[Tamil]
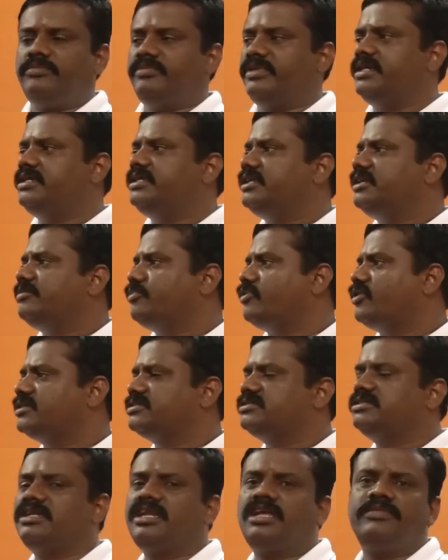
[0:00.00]
மெட்டீரியல்
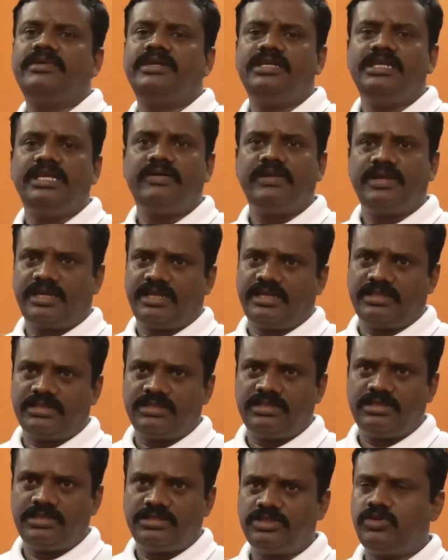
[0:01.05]
ப்ரொடக்ஷன் எல்லாமே இந்தியாவில் கிடைக்கிது
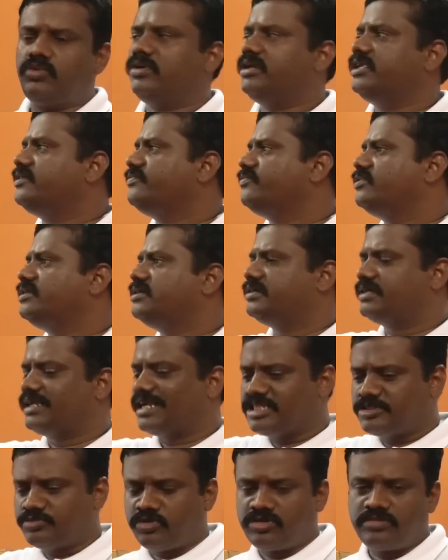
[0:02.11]
ஸோ ஒன் அண்ட் ஃபுல்
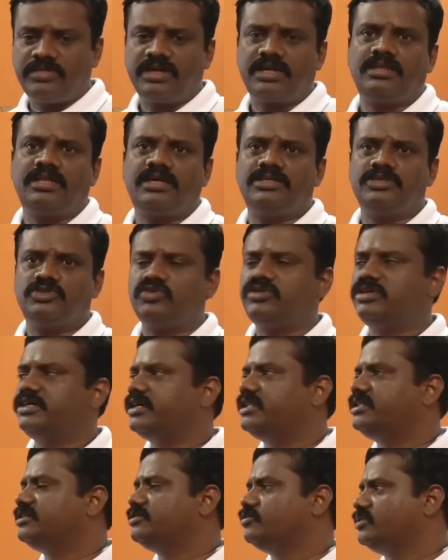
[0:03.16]
டிரான்ஸ்போர்ட் மட்டும் தான் ஸோ
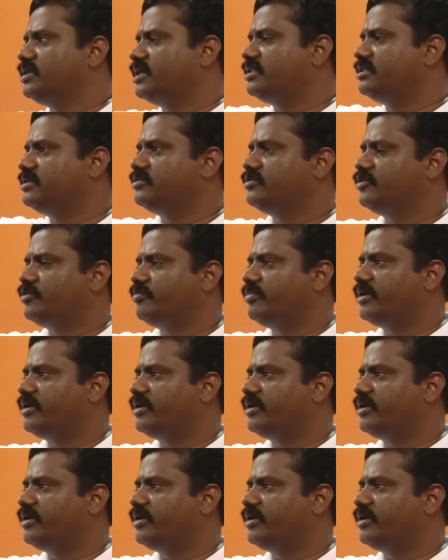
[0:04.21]
இங்கேருந்து உதாரணத்துக்கு ஒரு